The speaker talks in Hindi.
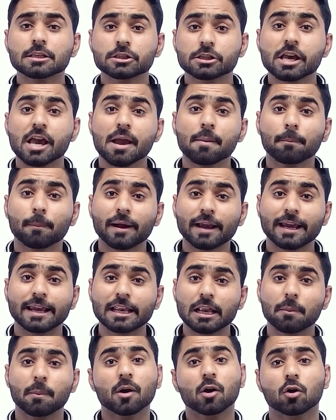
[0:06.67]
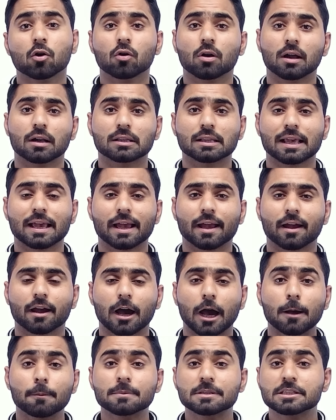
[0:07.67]
छह महीने में ग्रो करता है
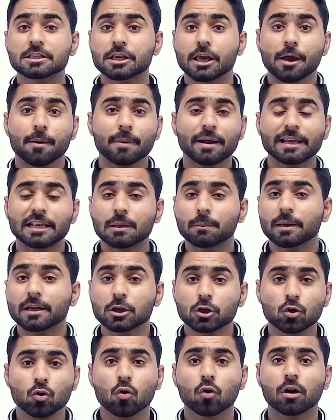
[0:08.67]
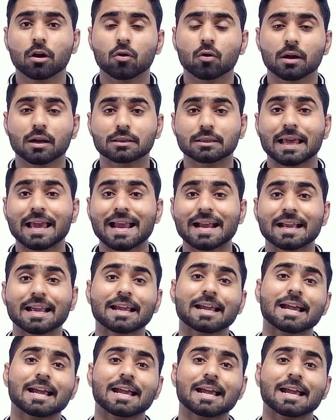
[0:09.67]
अब छह महीने में क्यों ग्रो करता है